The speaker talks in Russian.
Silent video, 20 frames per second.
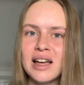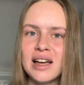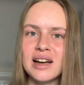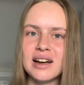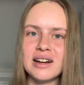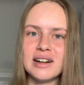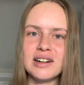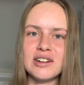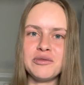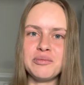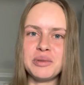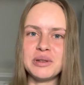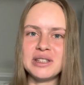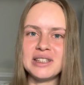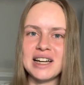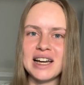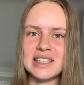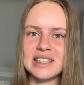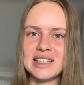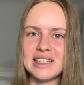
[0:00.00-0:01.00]
э, в
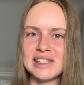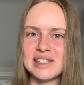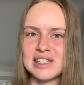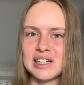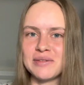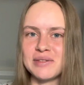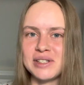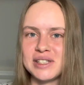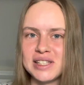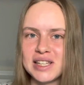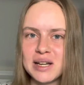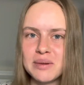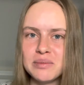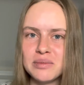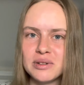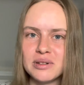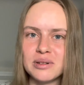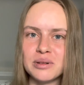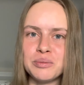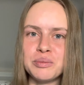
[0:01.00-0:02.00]
питании совсем,
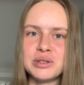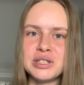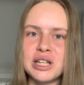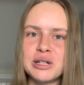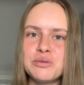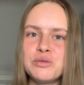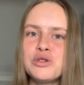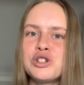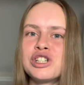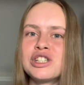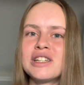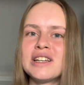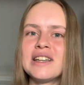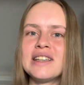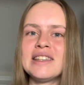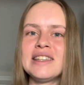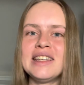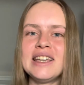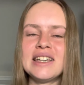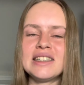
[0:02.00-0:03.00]
потому что
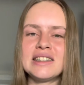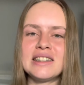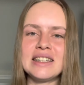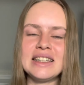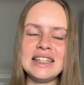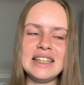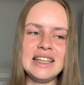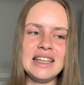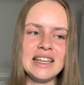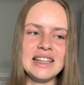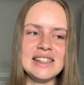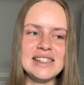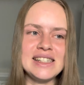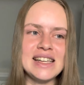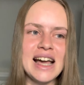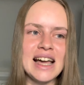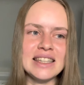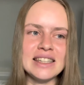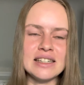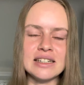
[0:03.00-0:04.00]
нет ни
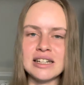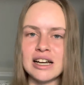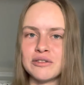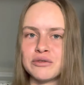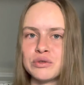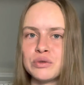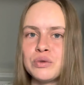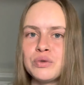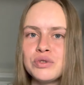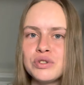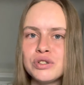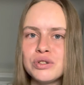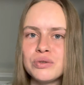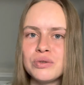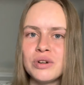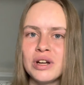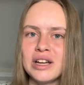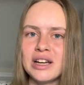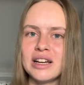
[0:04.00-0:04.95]
тяги ко вкусу,